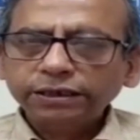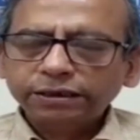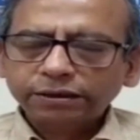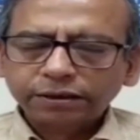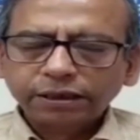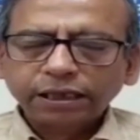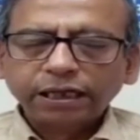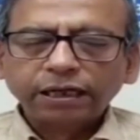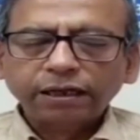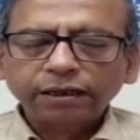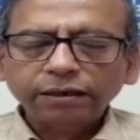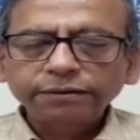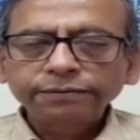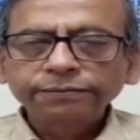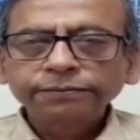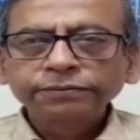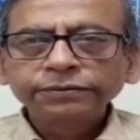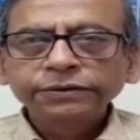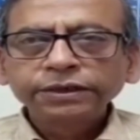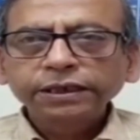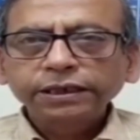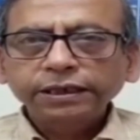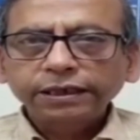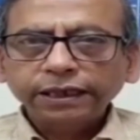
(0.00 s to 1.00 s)
इस साल
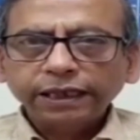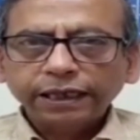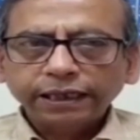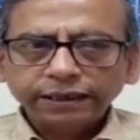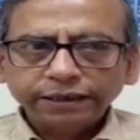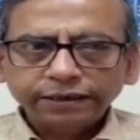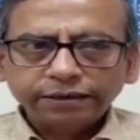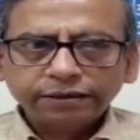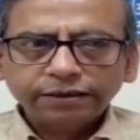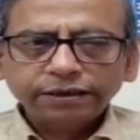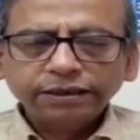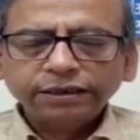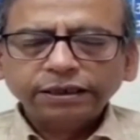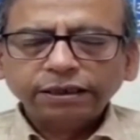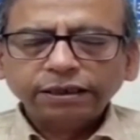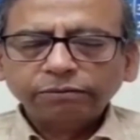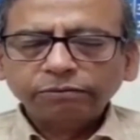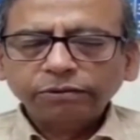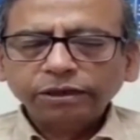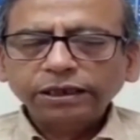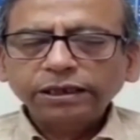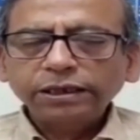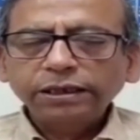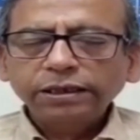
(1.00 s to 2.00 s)
या इस सीज़न
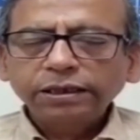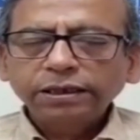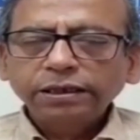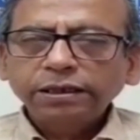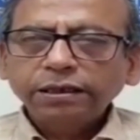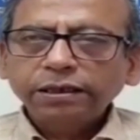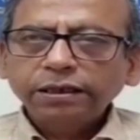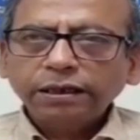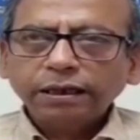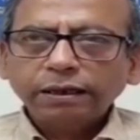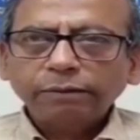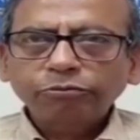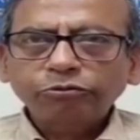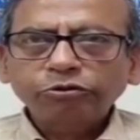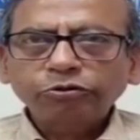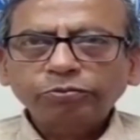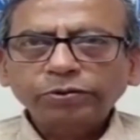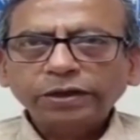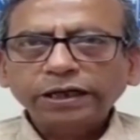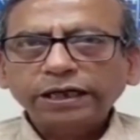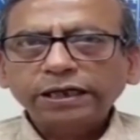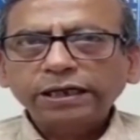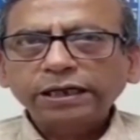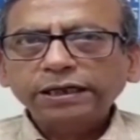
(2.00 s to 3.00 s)
में हमको
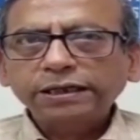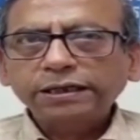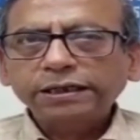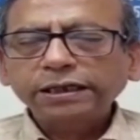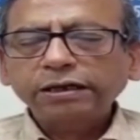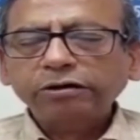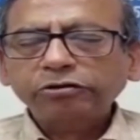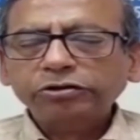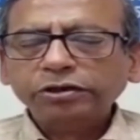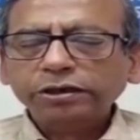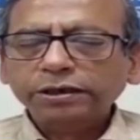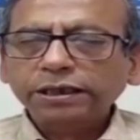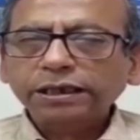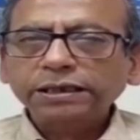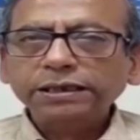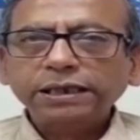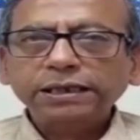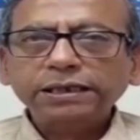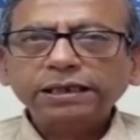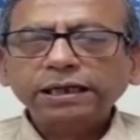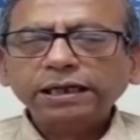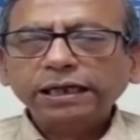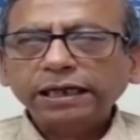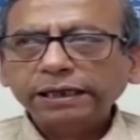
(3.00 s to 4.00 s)
प्लेटलेट की आवश्यकता
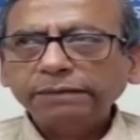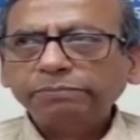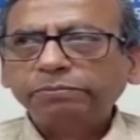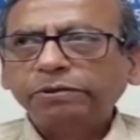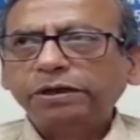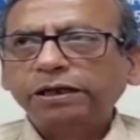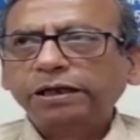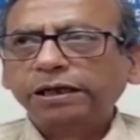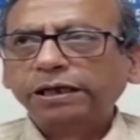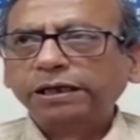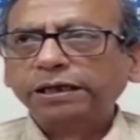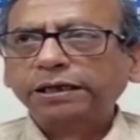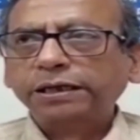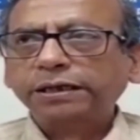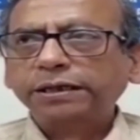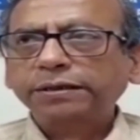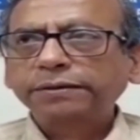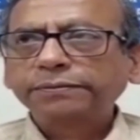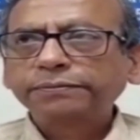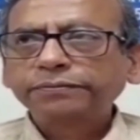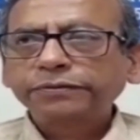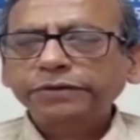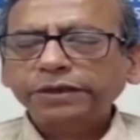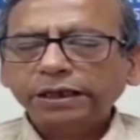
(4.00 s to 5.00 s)
ज़्यादा नहीं पड़ रही है
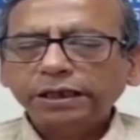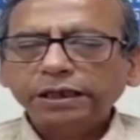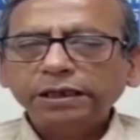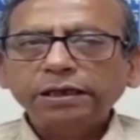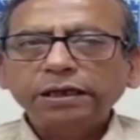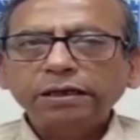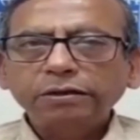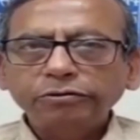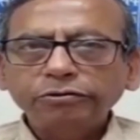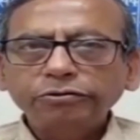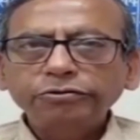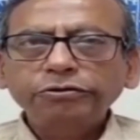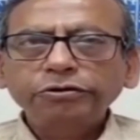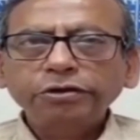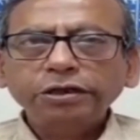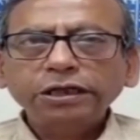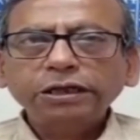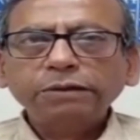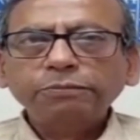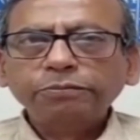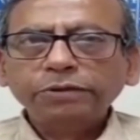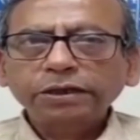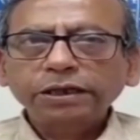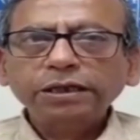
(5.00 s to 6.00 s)
यानी डेंगू जो है
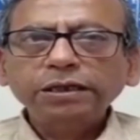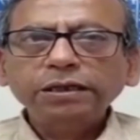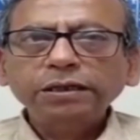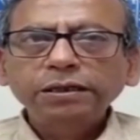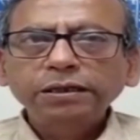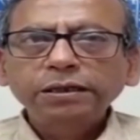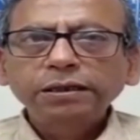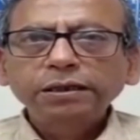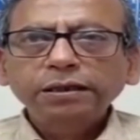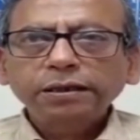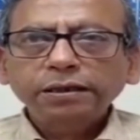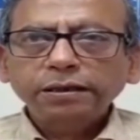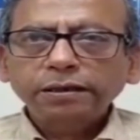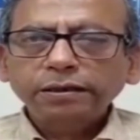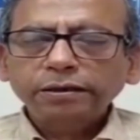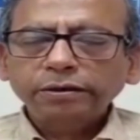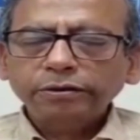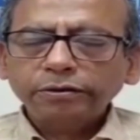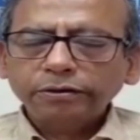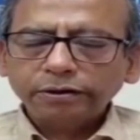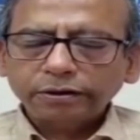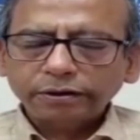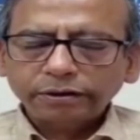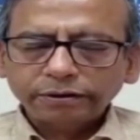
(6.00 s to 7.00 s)
अपने
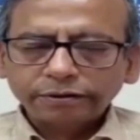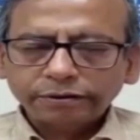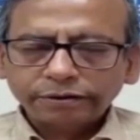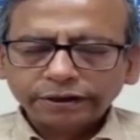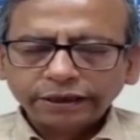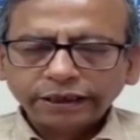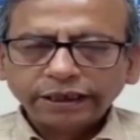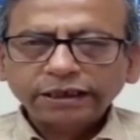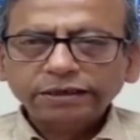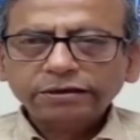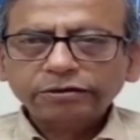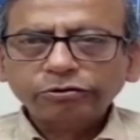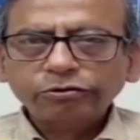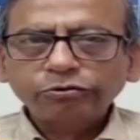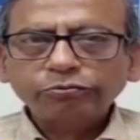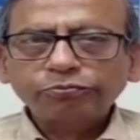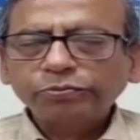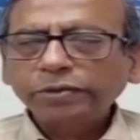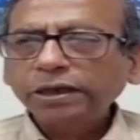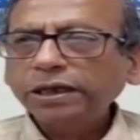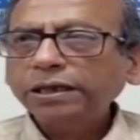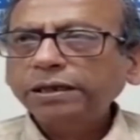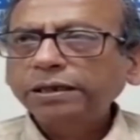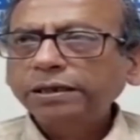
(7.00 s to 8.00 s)
सीरियस रूप
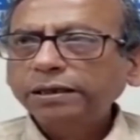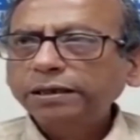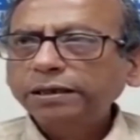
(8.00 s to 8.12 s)
में